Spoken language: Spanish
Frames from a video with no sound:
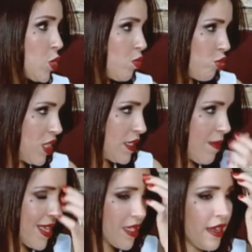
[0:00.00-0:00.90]
son
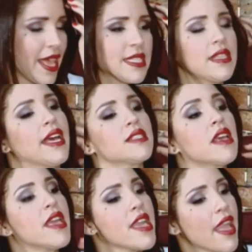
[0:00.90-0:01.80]
muchísimas gracias.
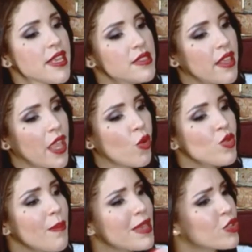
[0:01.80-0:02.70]
Este,
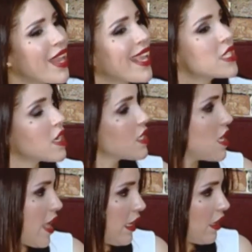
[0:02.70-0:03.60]
una persona que es
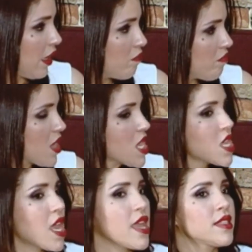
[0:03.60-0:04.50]
residente,
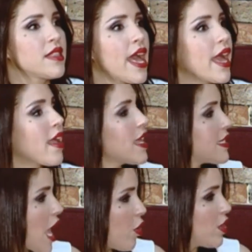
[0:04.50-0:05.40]
que está
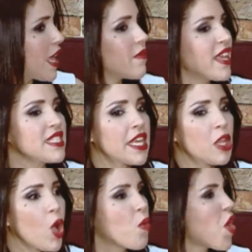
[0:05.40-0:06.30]
casado y tal vez
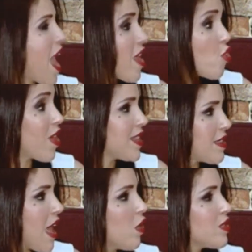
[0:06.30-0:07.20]
tienen como un año
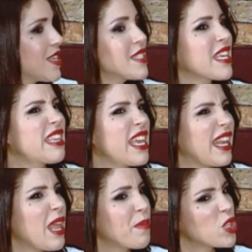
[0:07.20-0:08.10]
casados y se quiere,
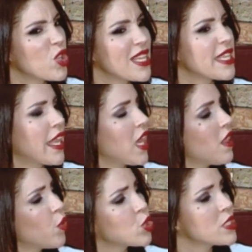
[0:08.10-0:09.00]
la persona se quiere
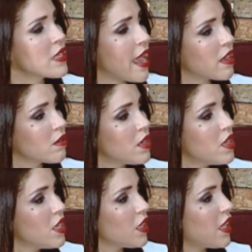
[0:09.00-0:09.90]
divorciar.
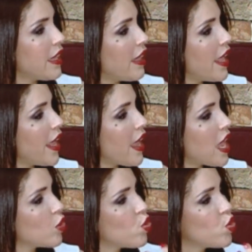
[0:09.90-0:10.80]
¿Tiene
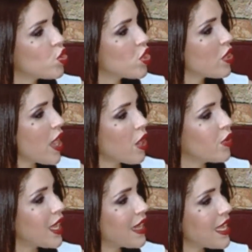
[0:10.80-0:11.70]
algún,
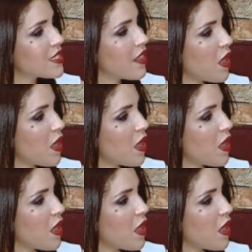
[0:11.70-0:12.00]
alguna clase de